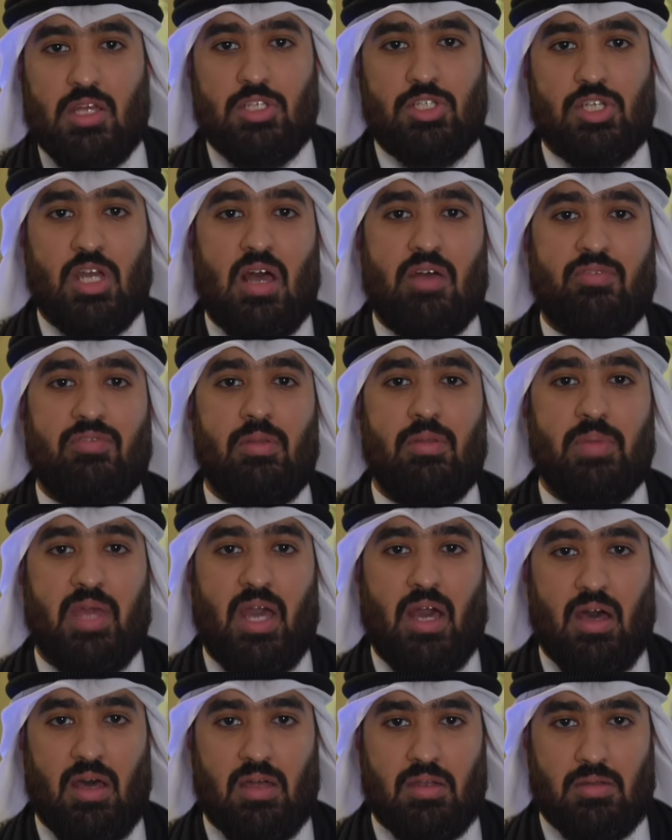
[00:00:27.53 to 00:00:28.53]
جاء في
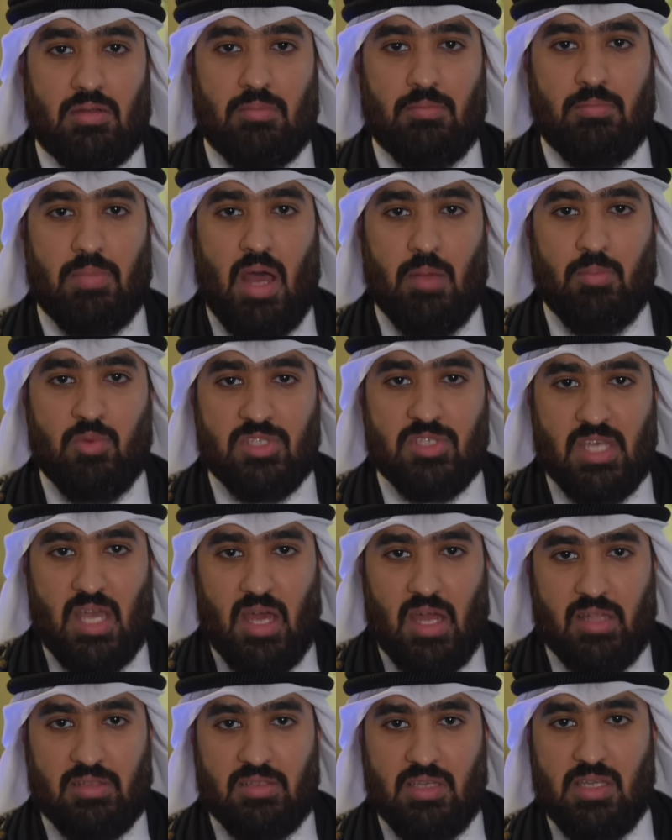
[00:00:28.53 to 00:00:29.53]
البحار باب
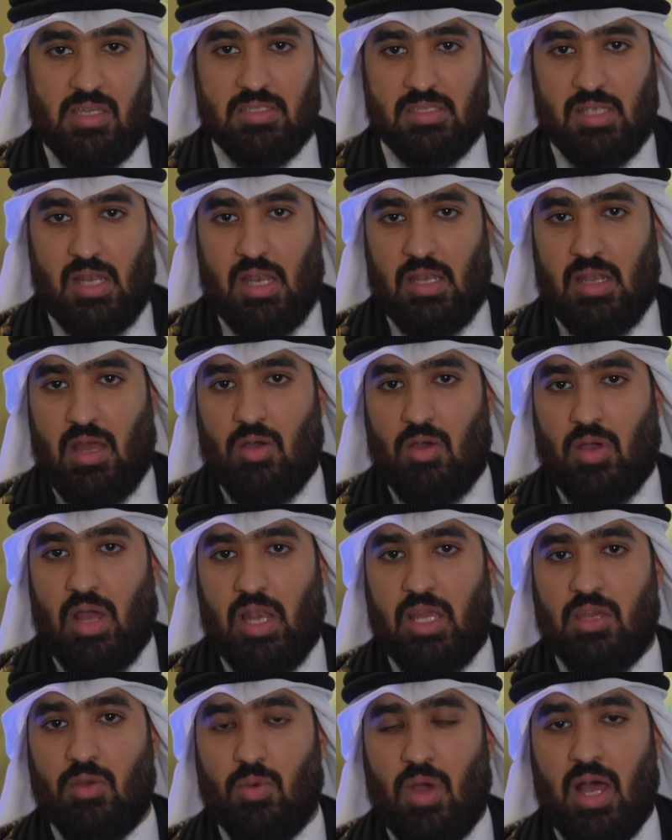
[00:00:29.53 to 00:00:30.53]
زيارته صلى الله
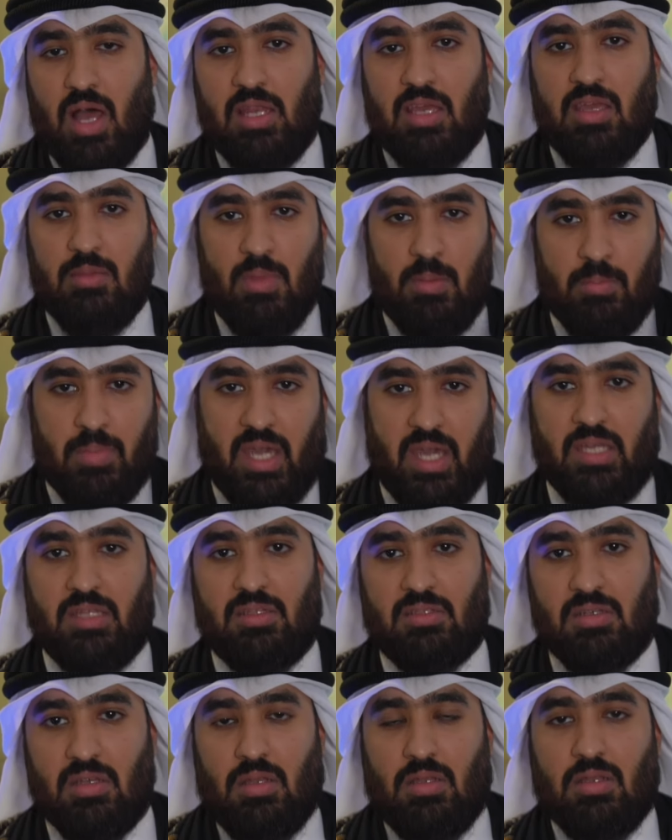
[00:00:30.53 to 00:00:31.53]
عليه واله من بعيد
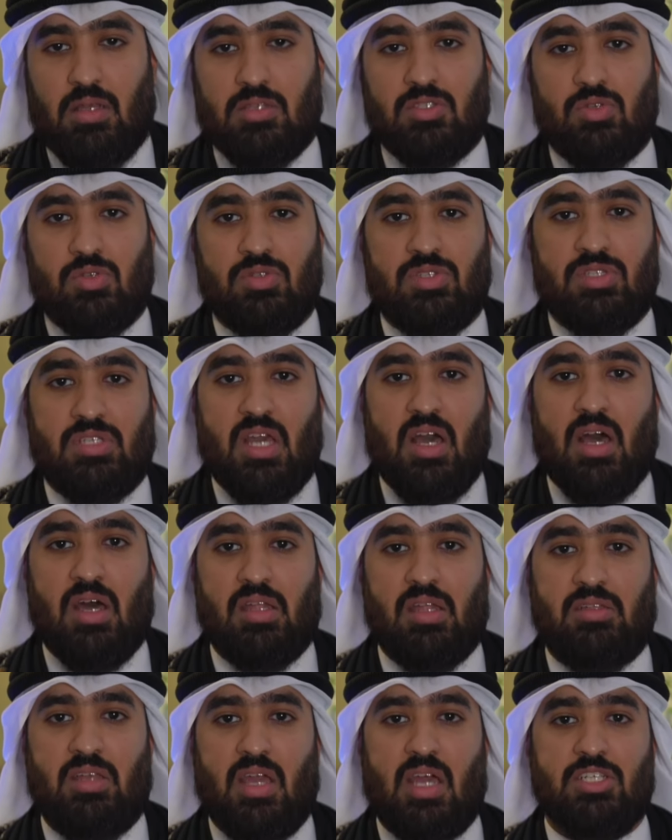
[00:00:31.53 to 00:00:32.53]
نص
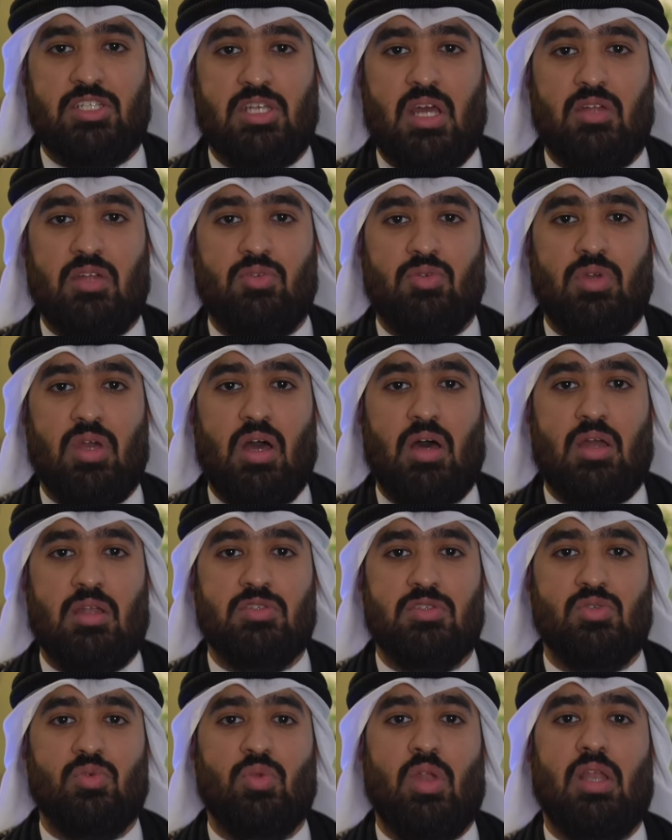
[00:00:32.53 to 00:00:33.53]
الزياره اشهد يا
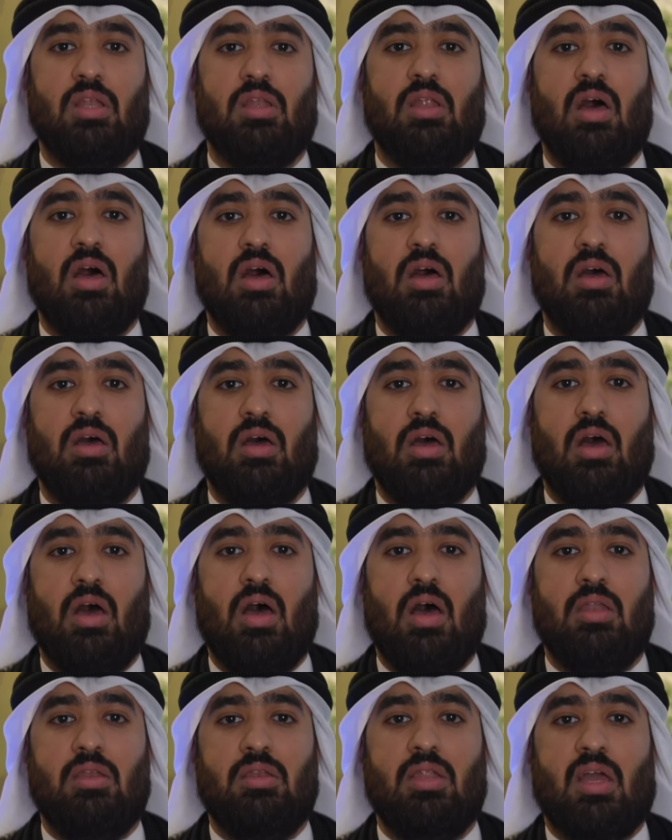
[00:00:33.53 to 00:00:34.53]
رسول الله
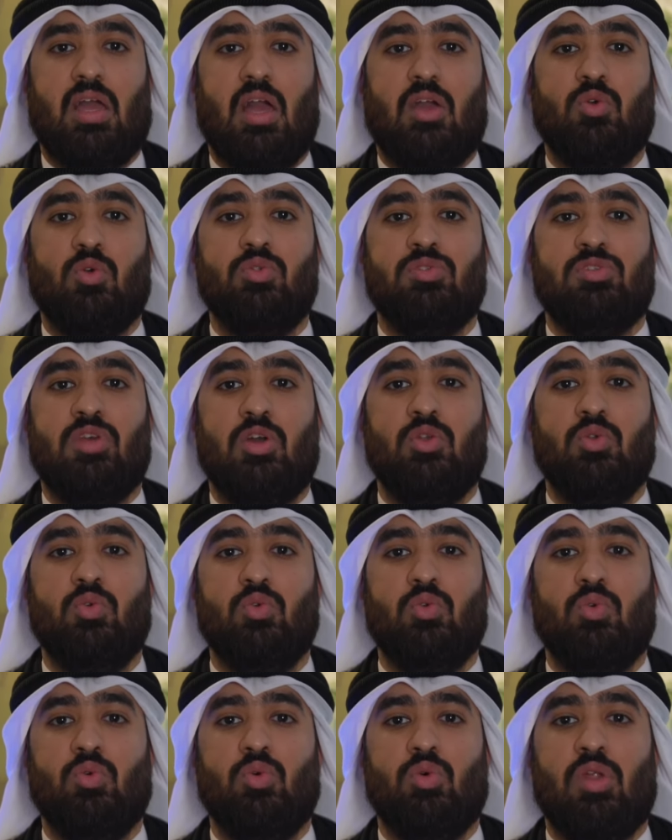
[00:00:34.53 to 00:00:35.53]
انك كنت
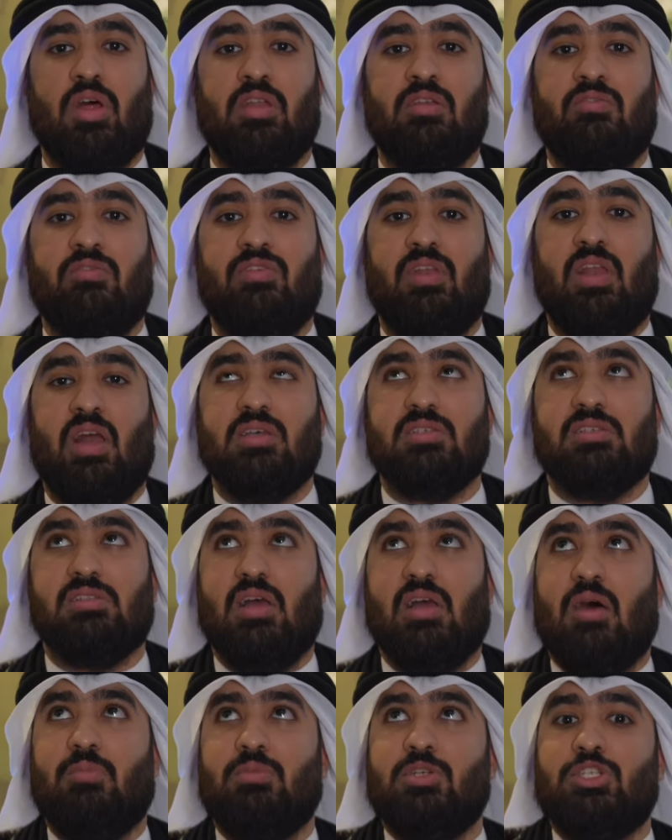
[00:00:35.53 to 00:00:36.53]
نورا في
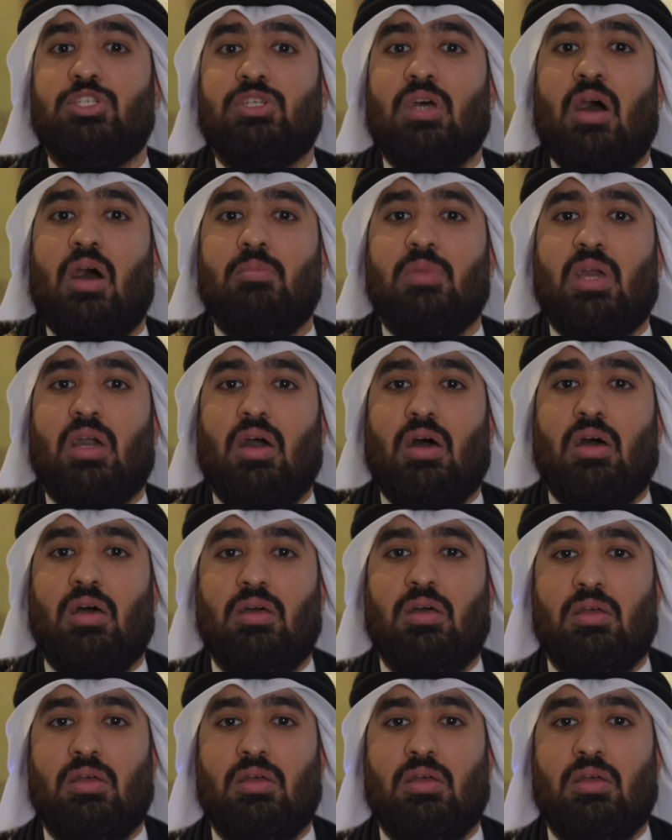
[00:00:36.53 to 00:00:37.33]
الاصلاب الشامخه